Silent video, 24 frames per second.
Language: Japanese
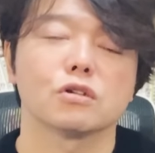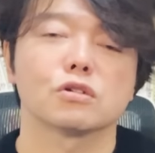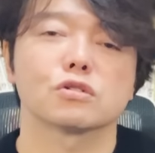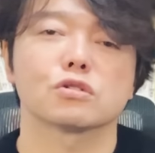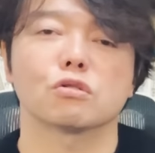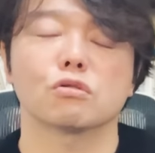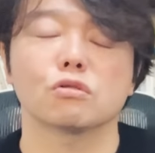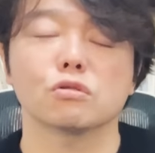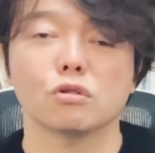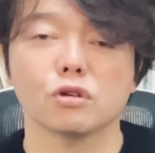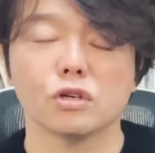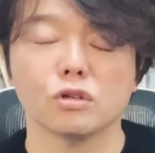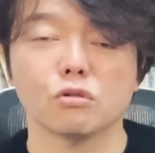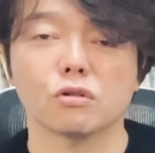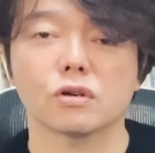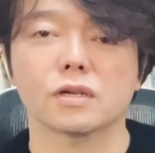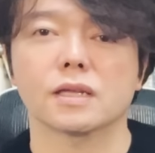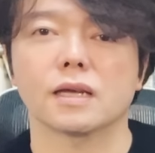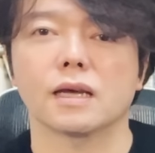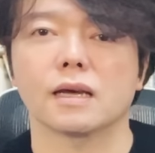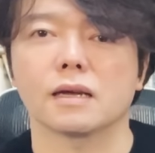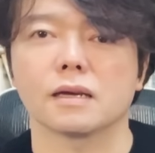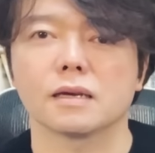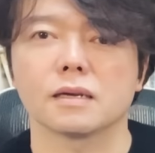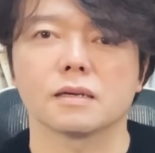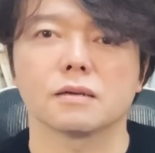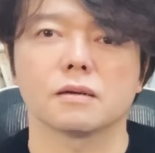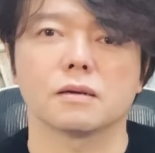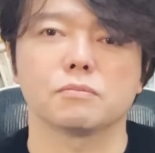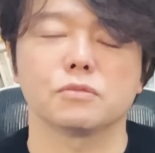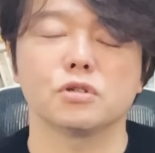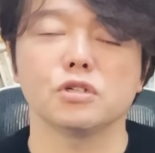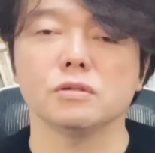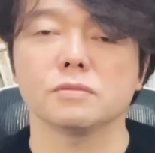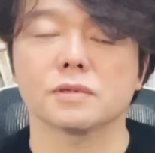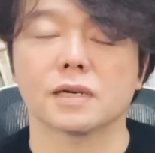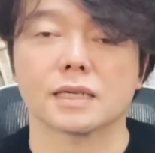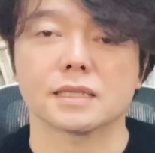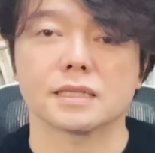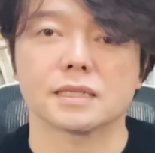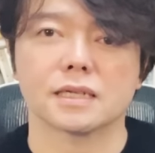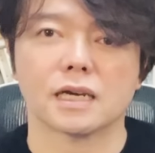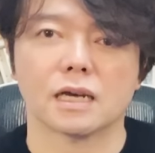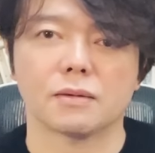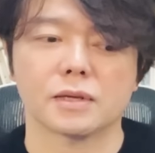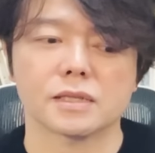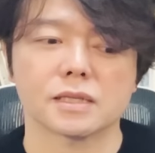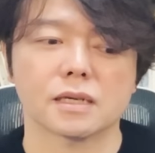その時々でブームが
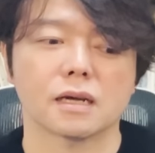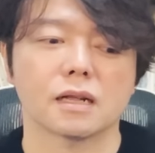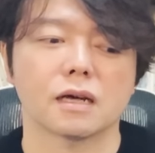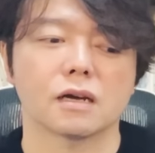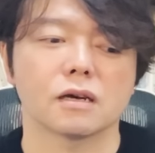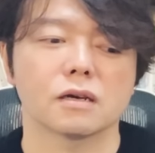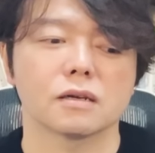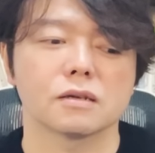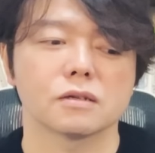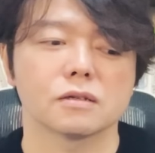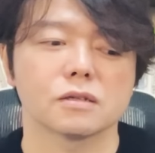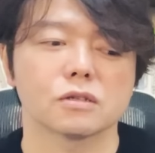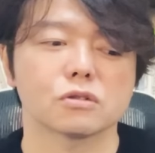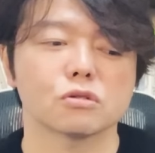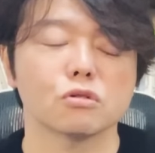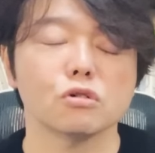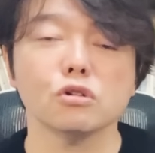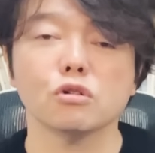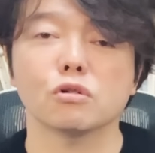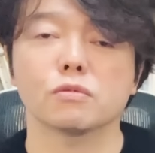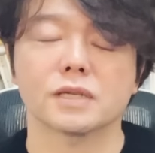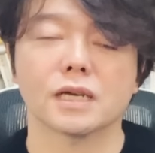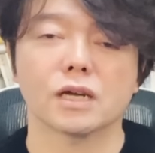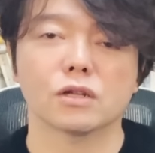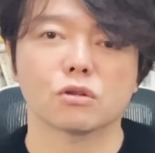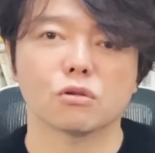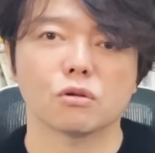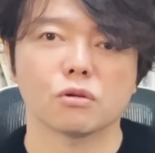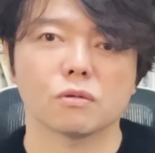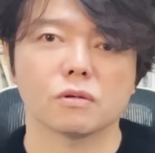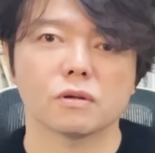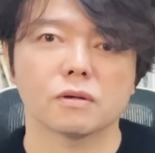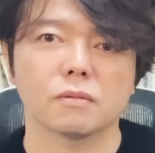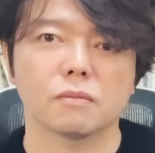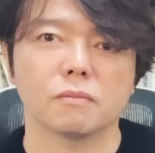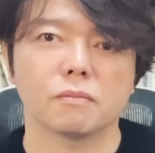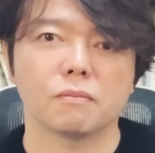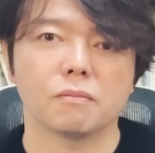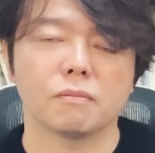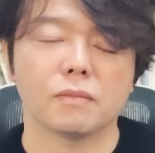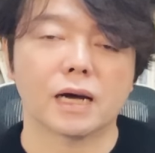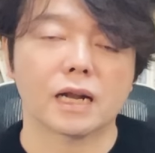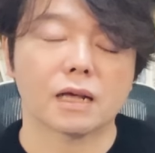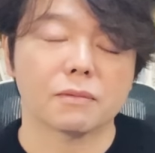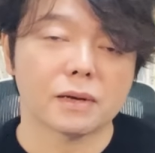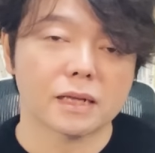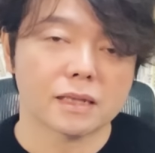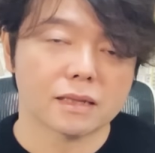違いますから、そういうのをちゃんと
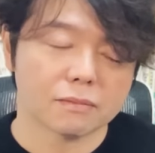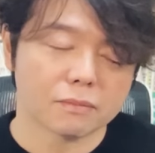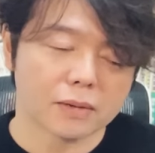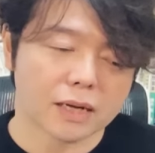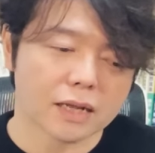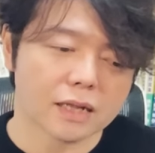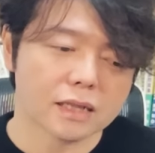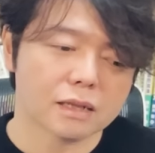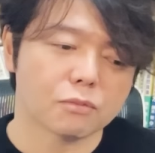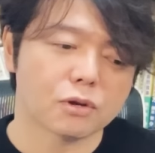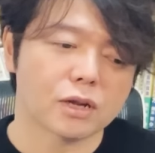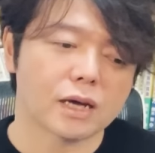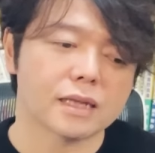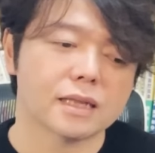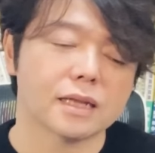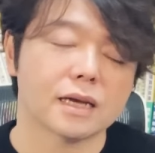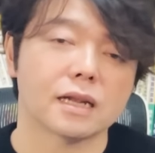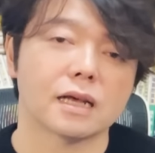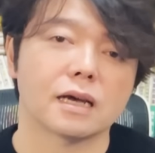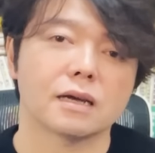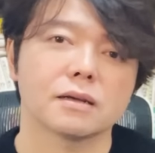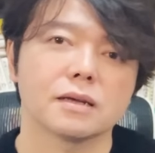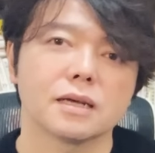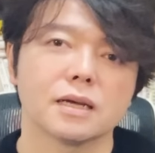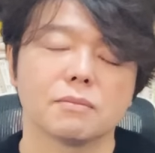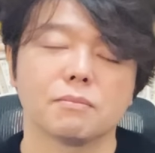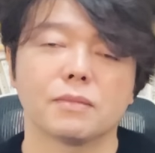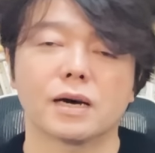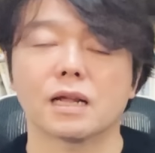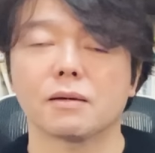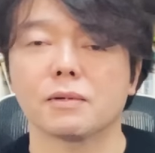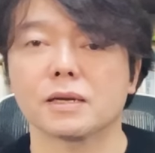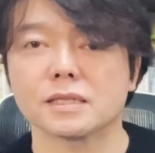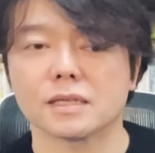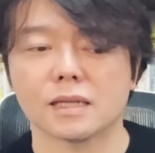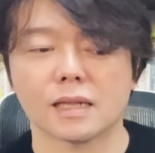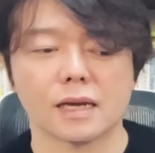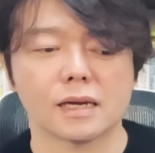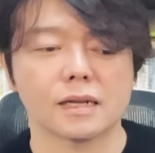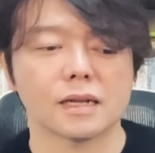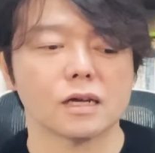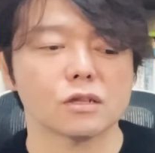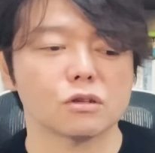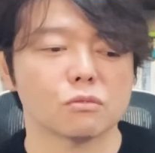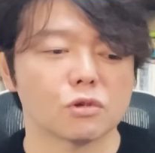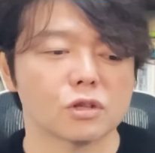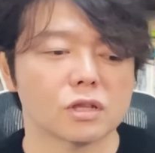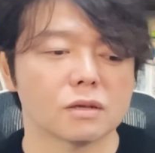学ば、学んでもらいたいな、学ばせたい
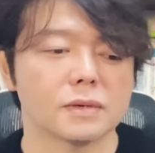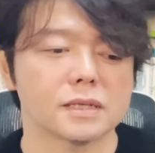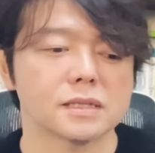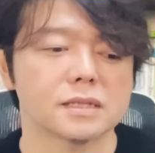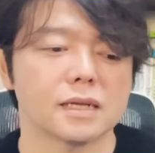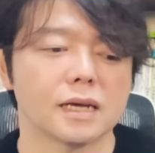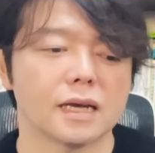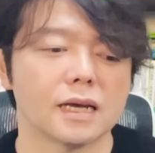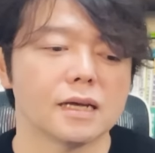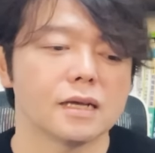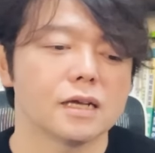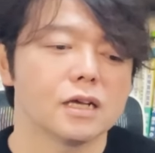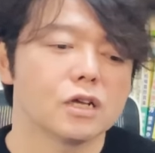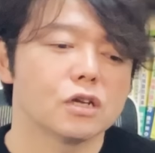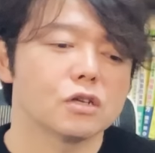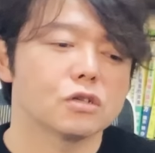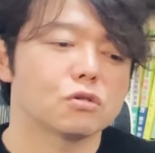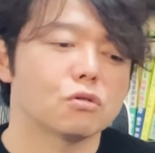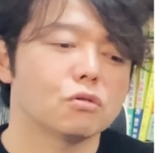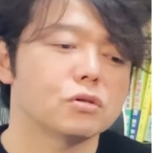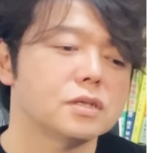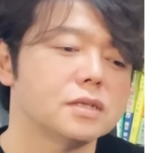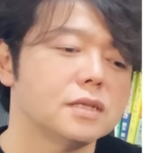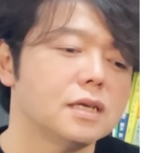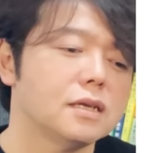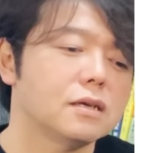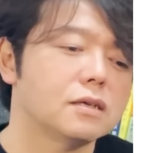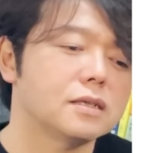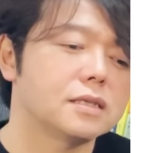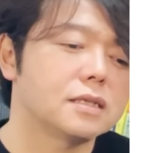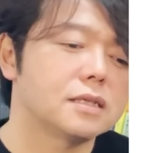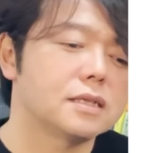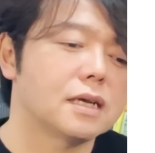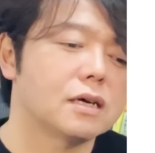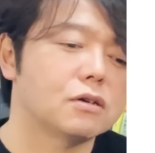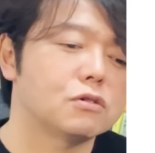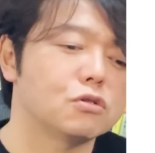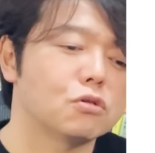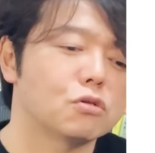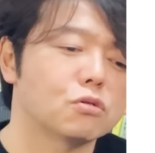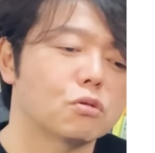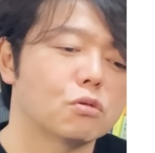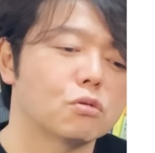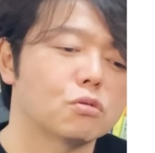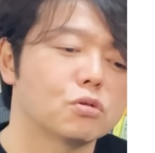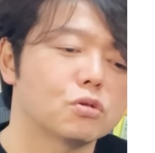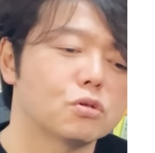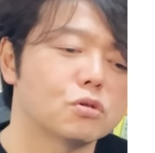なと思ってますね。そして資産運用
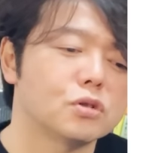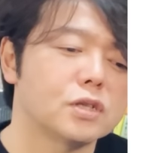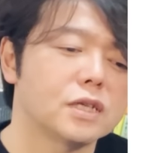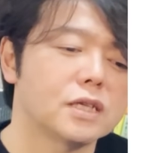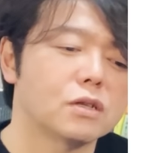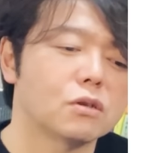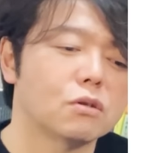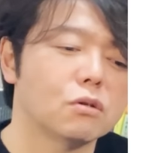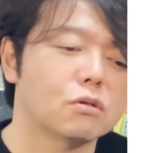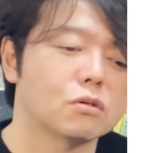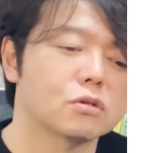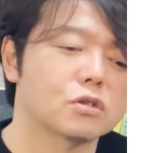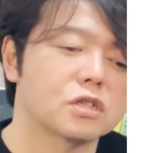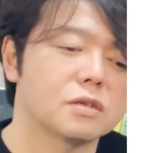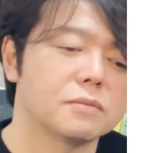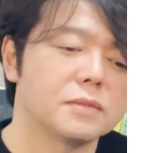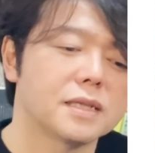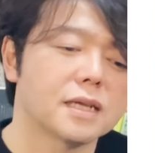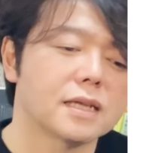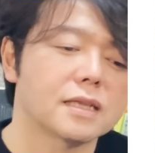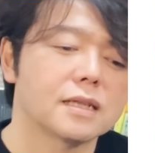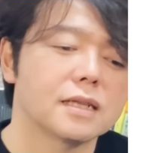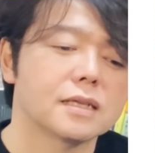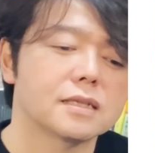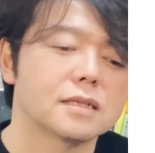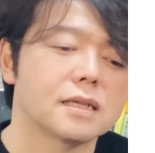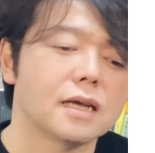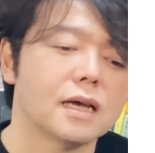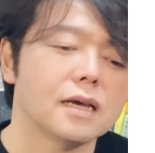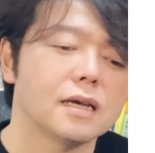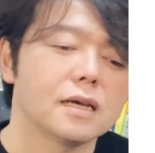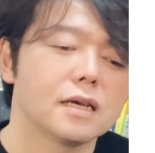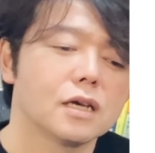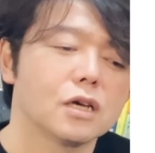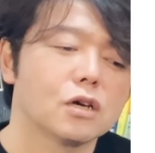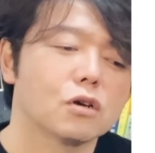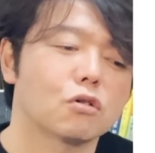と複利と積み立てですね。